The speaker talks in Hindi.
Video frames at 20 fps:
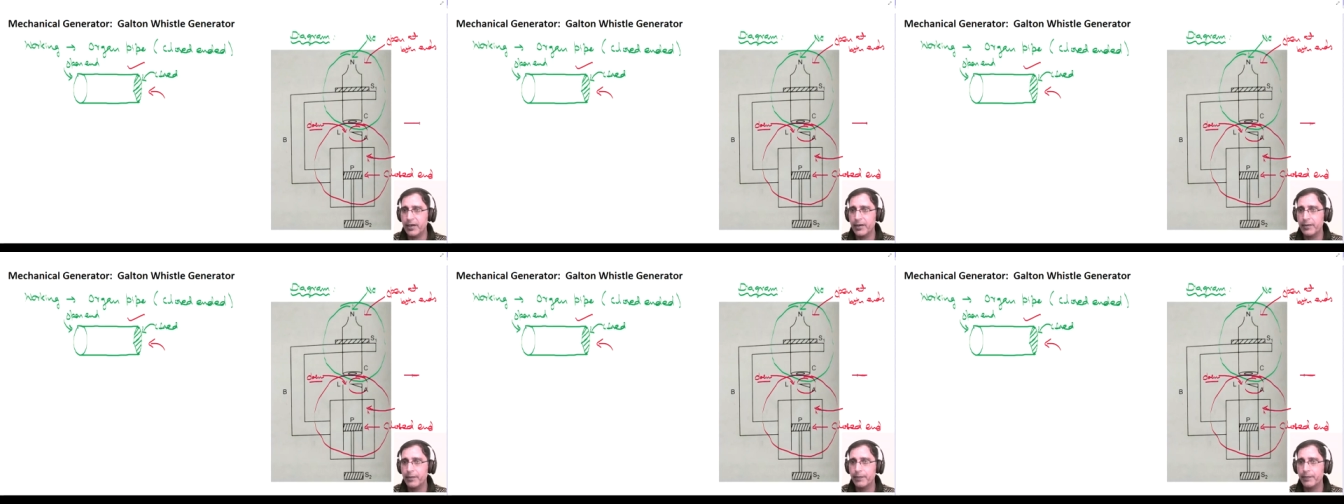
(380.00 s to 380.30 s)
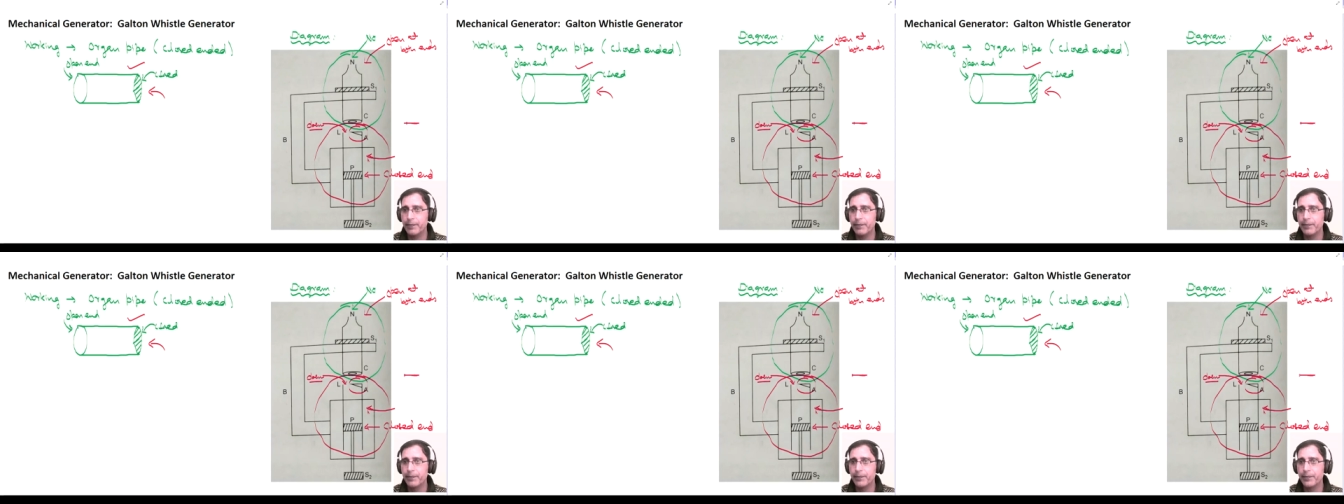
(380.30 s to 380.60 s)
में है
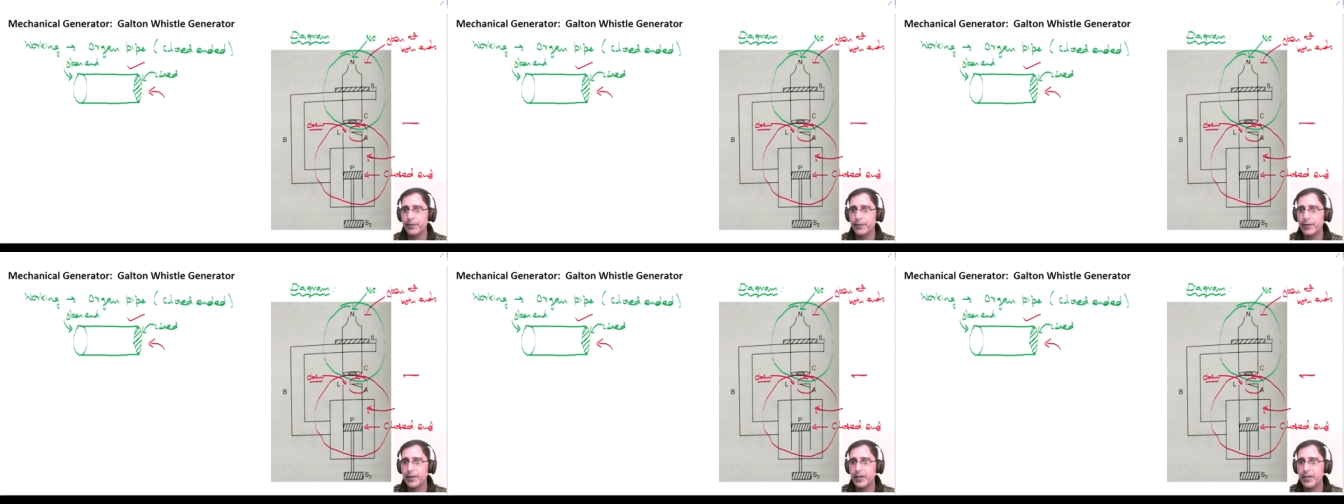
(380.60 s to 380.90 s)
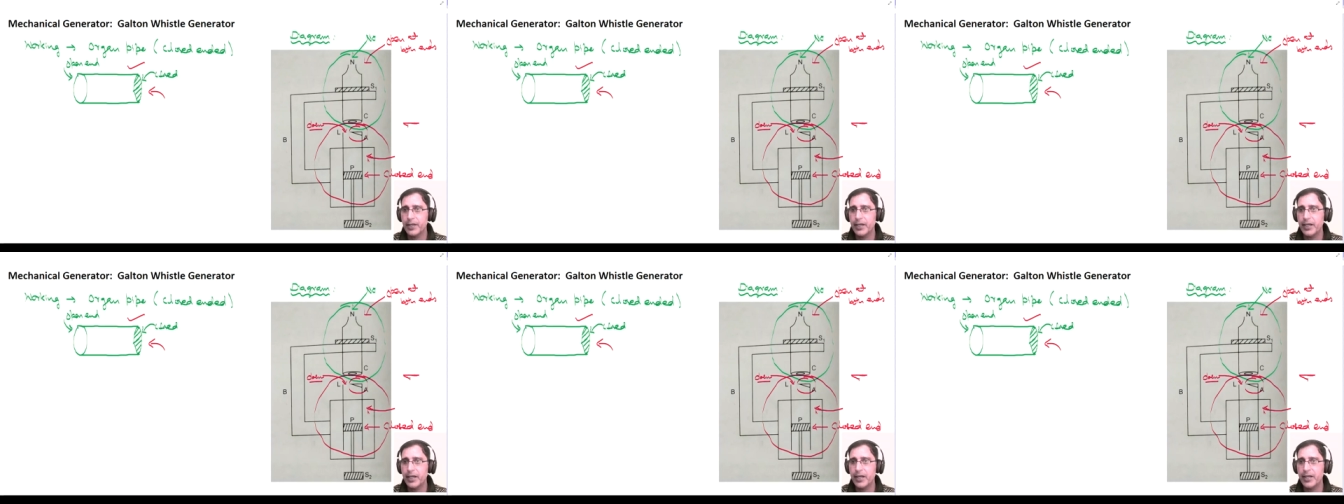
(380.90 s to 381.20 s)

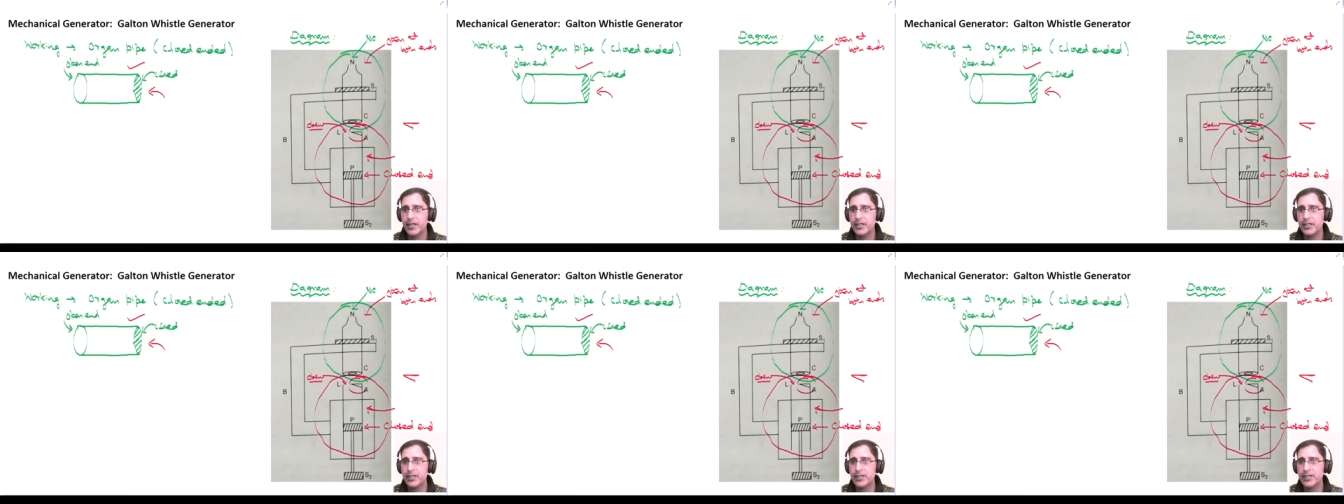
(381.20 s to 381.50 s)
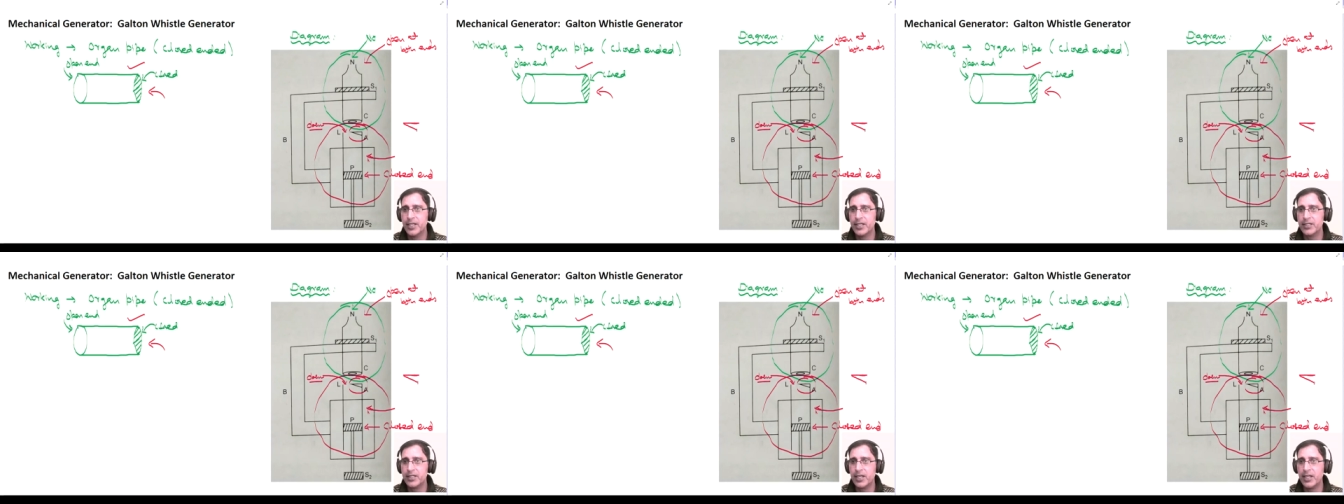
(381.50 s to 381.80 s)
इट इज
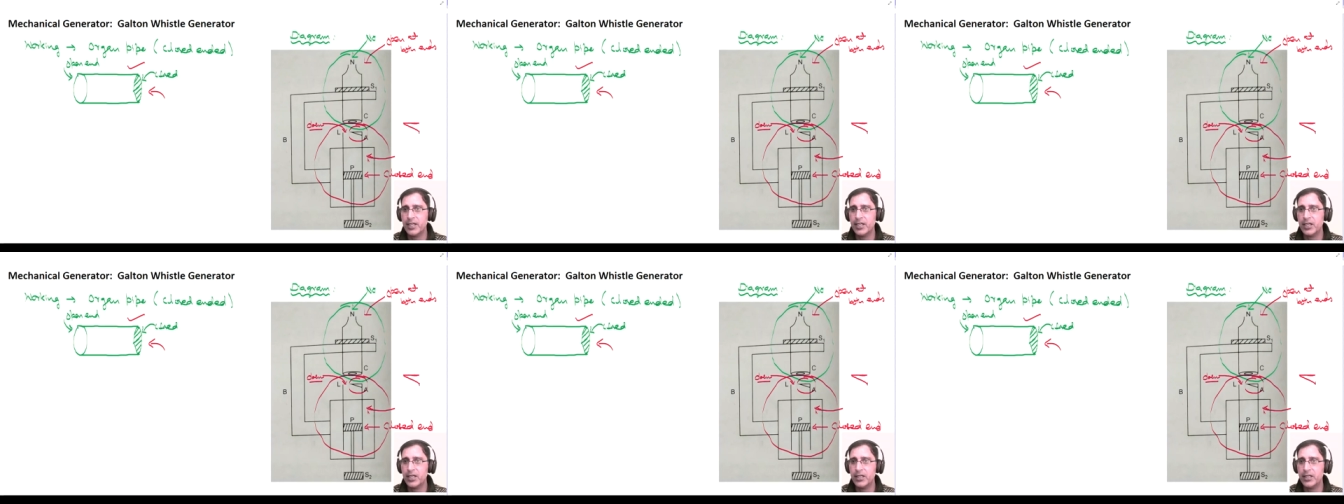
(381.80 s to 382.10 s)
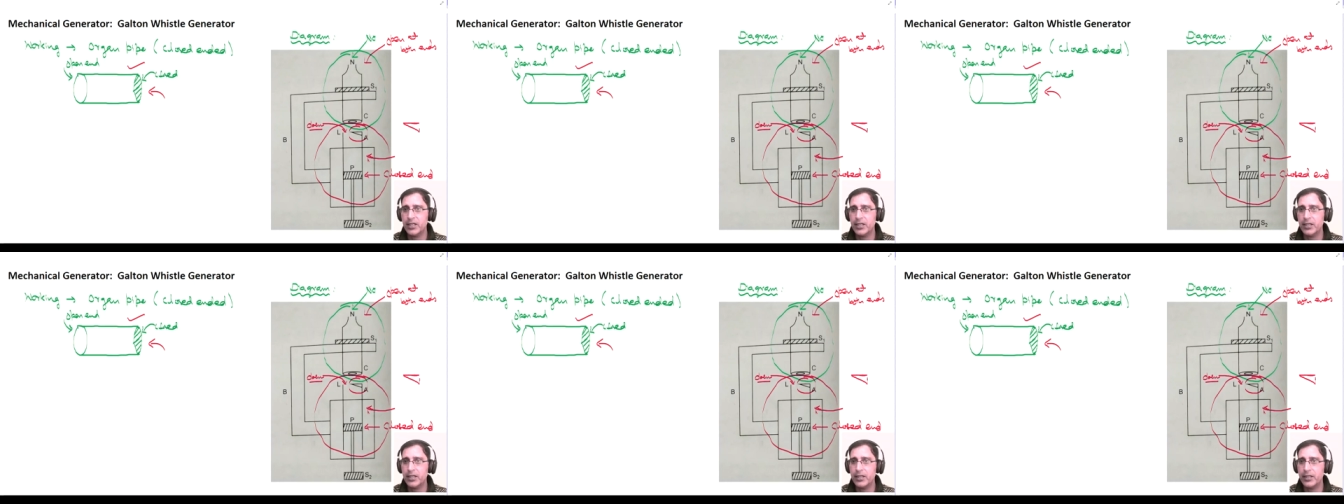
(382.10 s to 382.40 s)
जस्ट लाइक
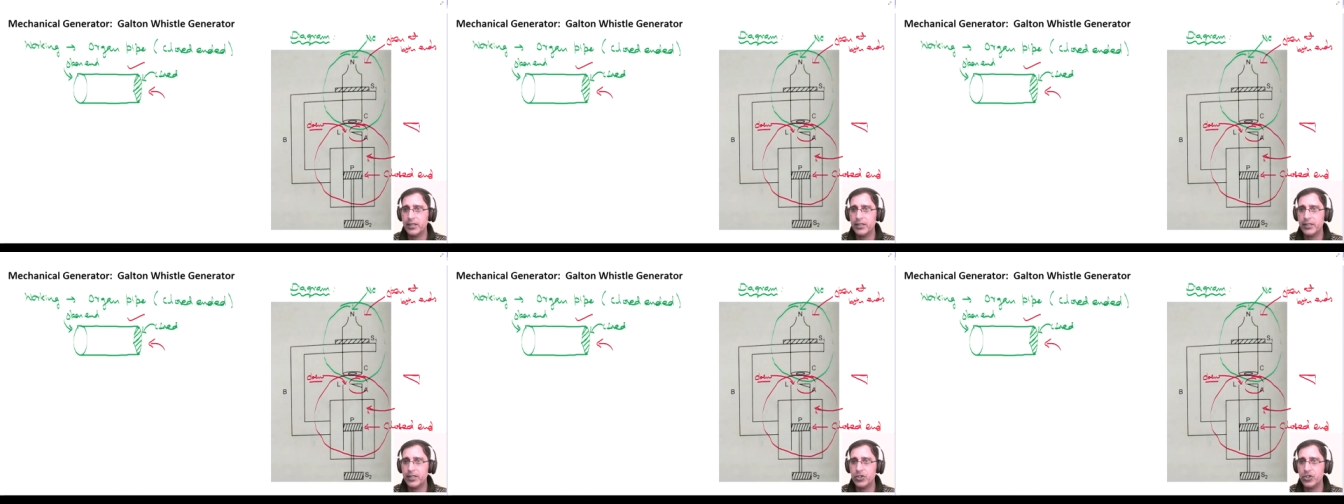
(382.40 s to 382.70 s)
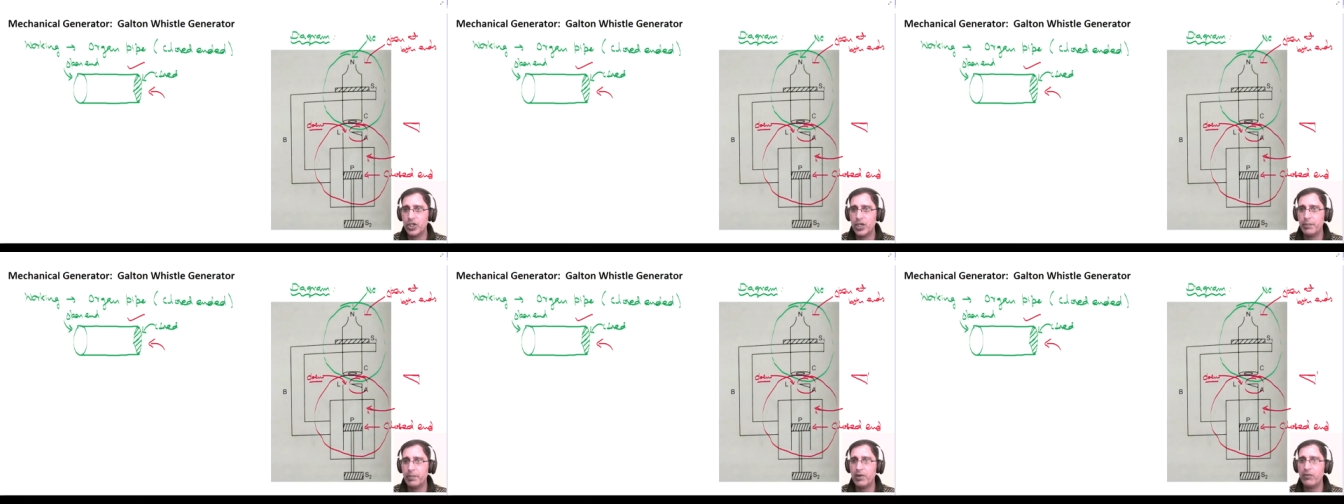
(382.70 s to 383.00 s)

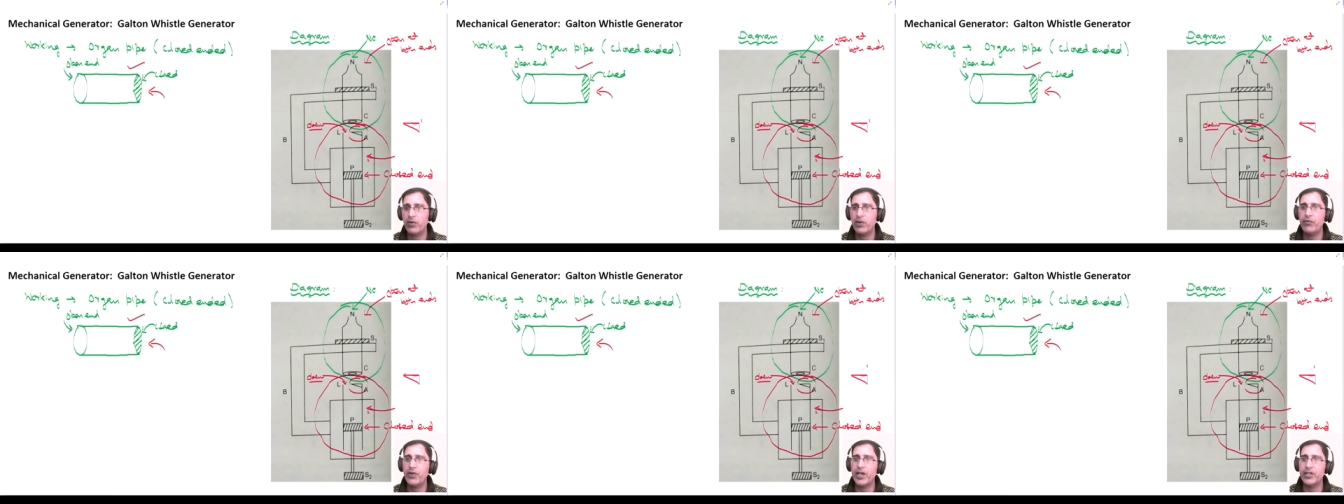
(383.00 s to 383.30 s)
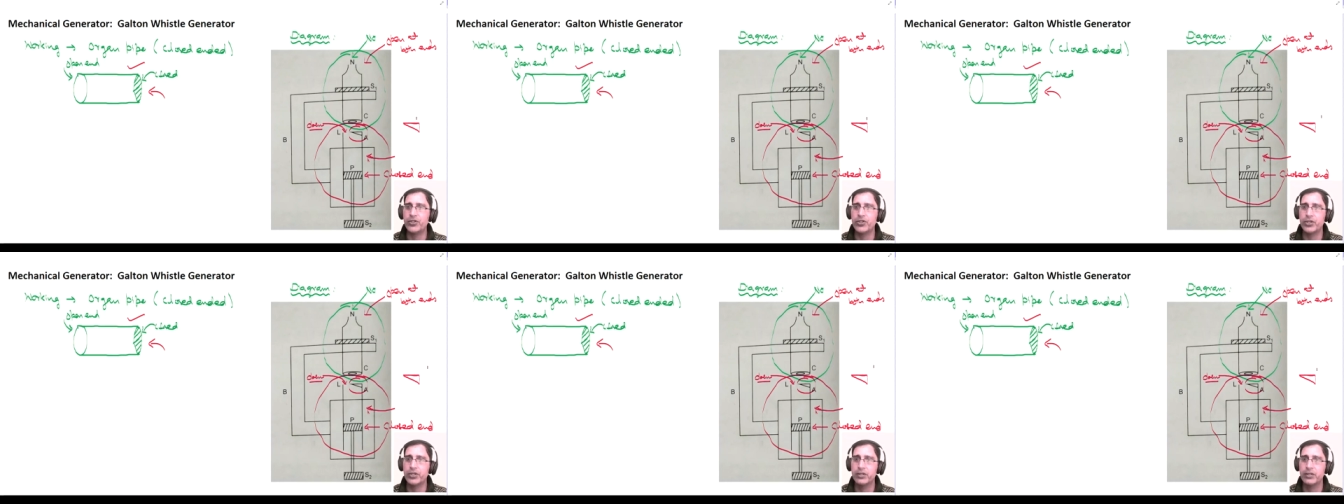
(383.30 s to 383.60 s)
द शेप ऑफ अ
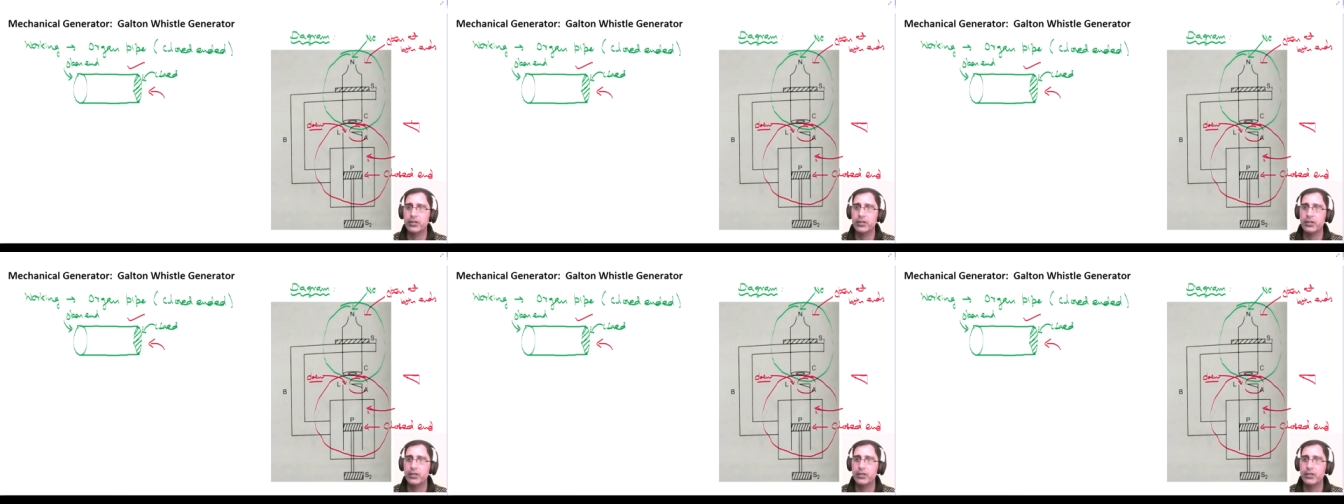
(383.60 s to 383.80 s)
वेज